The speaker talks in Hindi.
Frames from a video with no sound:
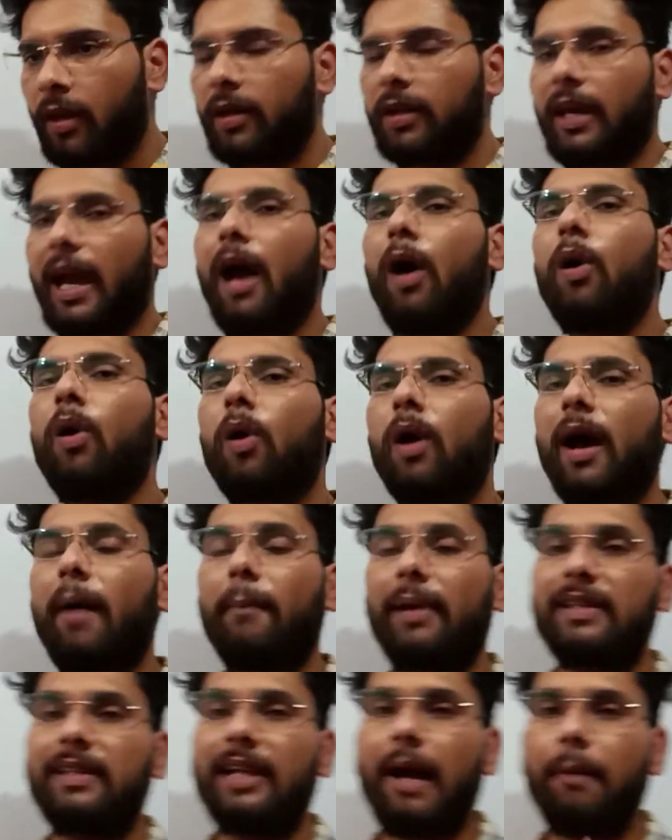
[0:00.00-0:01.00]
क्या होगा
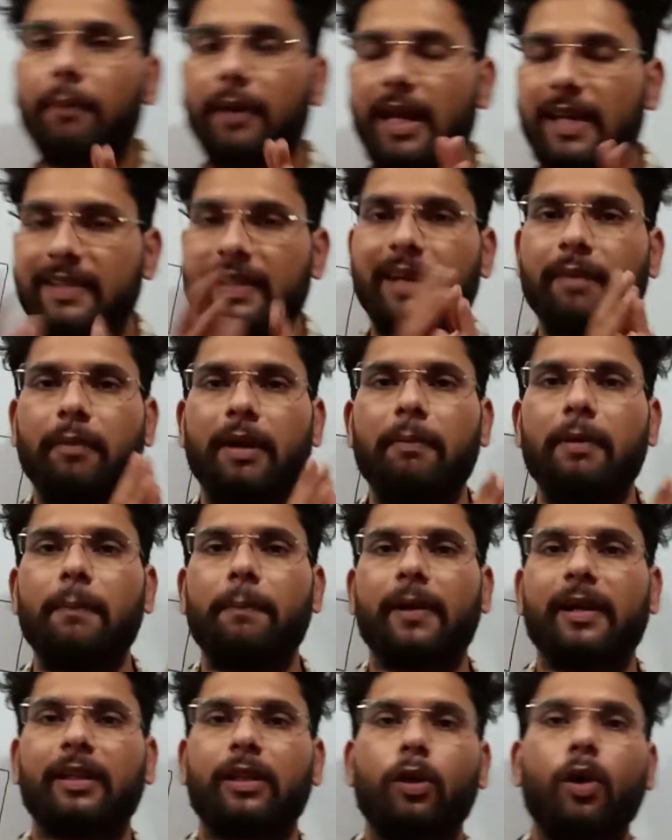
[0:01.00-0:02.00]
बच्चे आप नेचर में भी
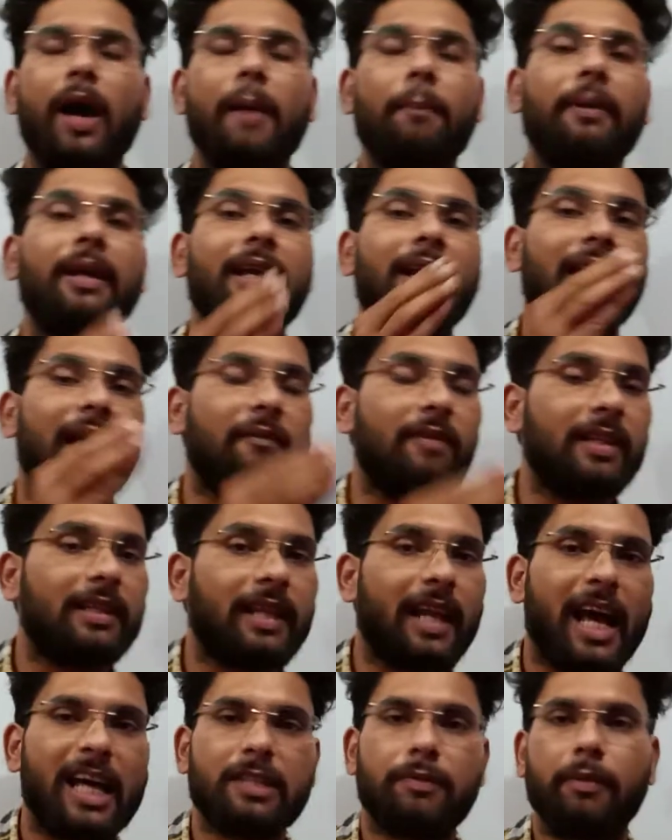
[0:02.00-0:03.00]
पढ़ते हो आपने इलेवेंथ
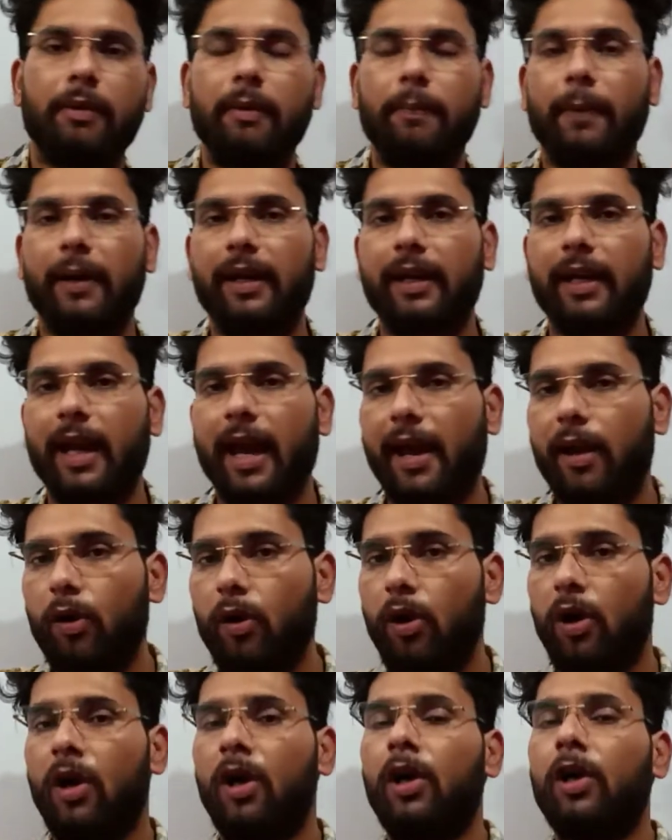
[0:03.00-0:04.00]
क्लास में भी पढ़ के आए
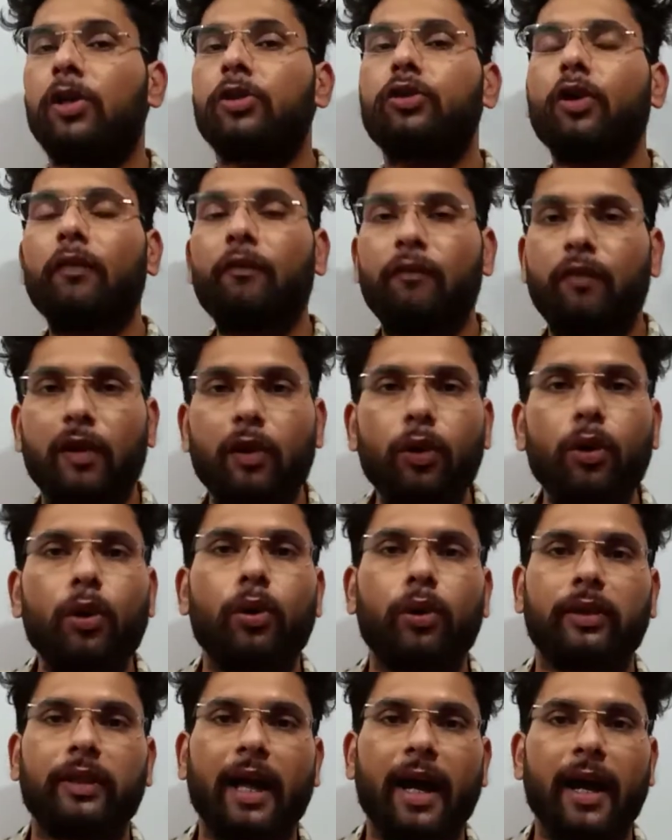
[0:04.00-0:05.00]
हो जो फ्लूड
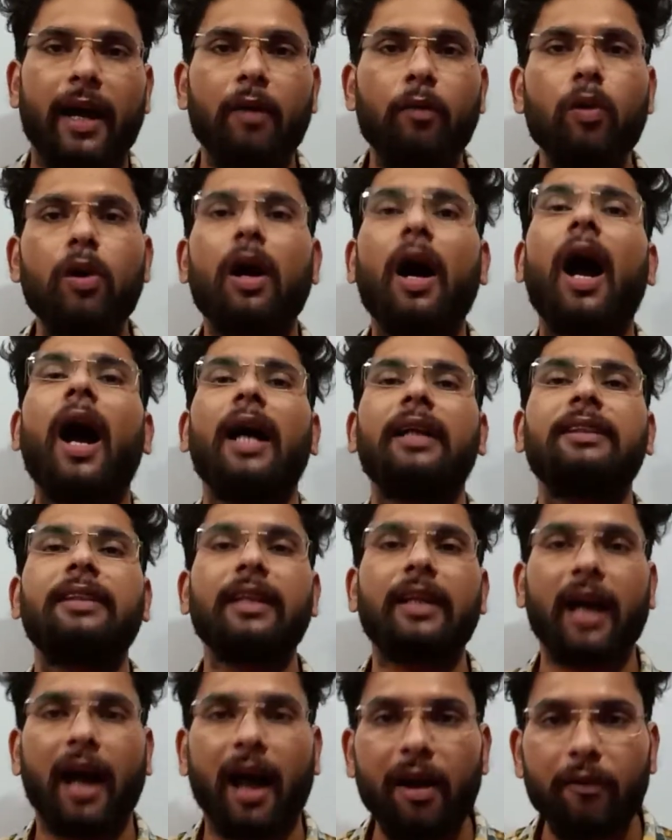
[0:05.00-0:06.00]
होता है वो कहाँ से
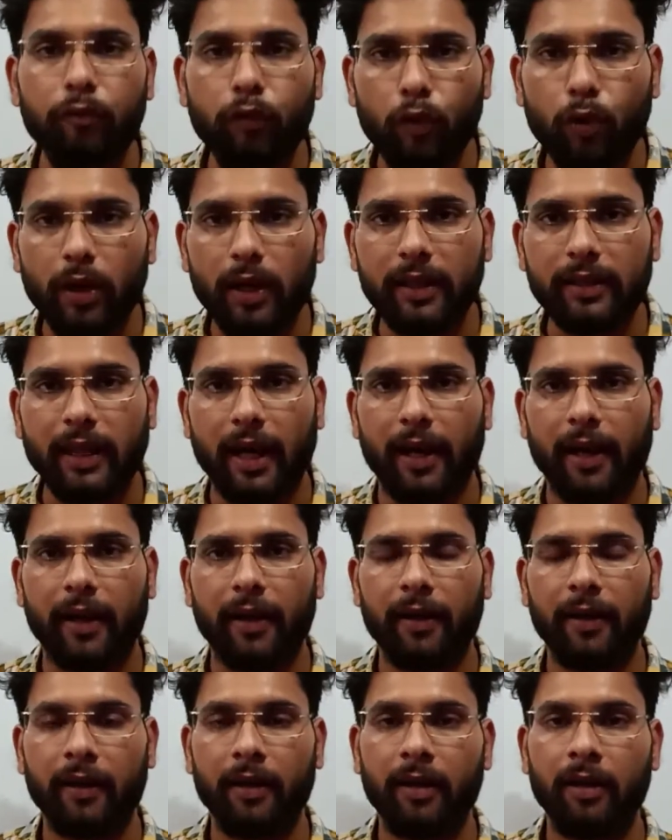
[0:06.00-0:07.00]
कहाँ फ्लो करता है
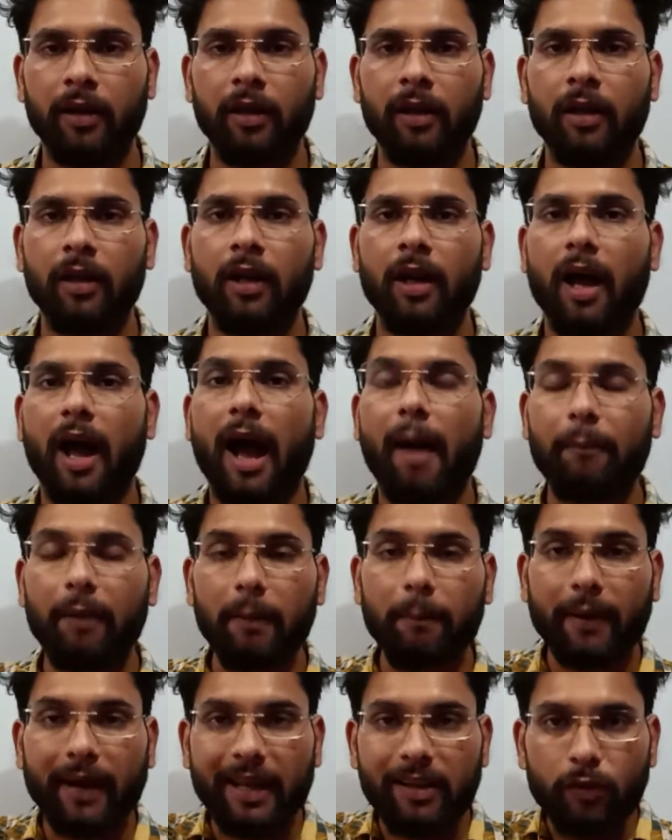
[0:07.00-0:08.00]
आपने
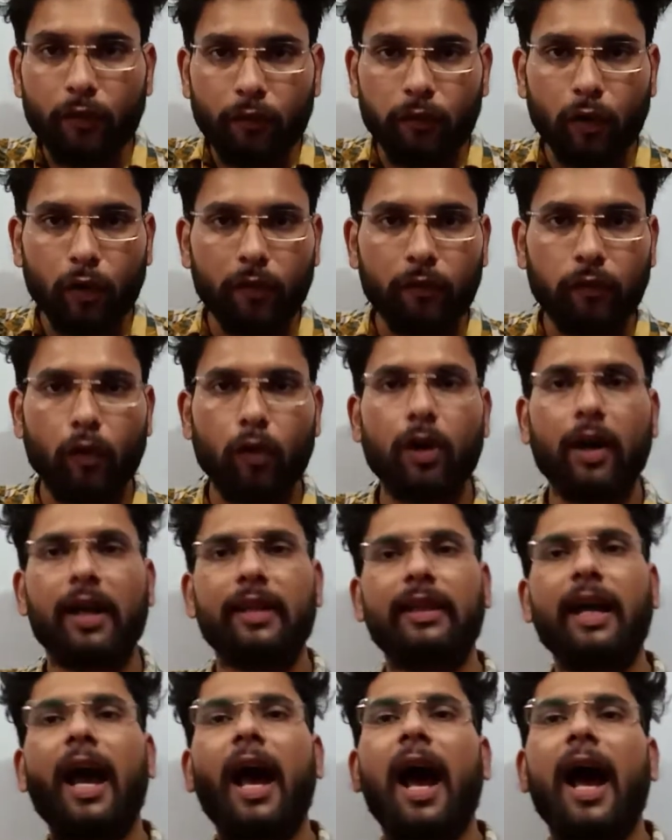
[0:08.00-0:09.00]
पढ़ा है जो फ्लूड फ्लो
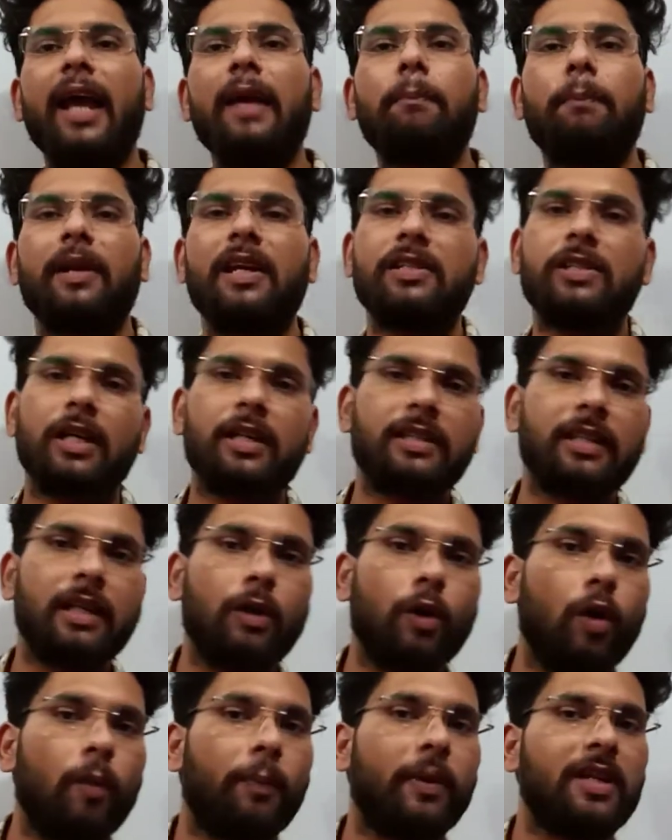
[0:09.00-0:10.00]
करता है हाई प्रेशर से
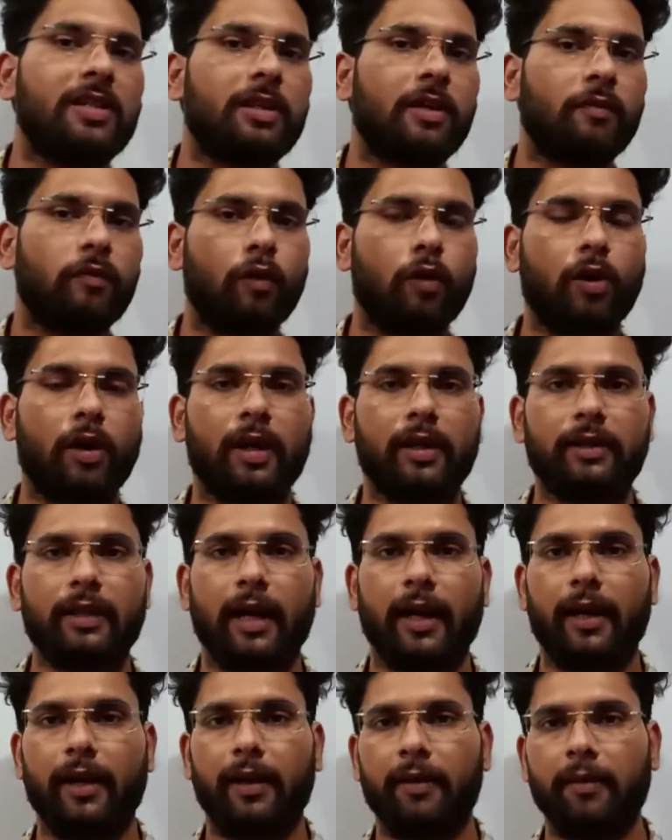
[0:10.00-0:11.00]
लो प्रेशर फ्लो करता
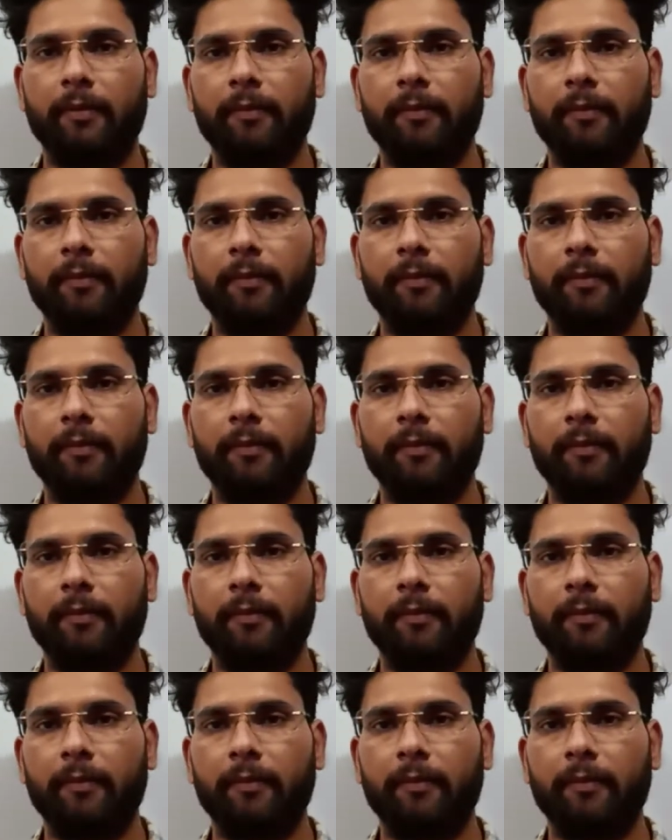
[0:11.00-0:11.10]
है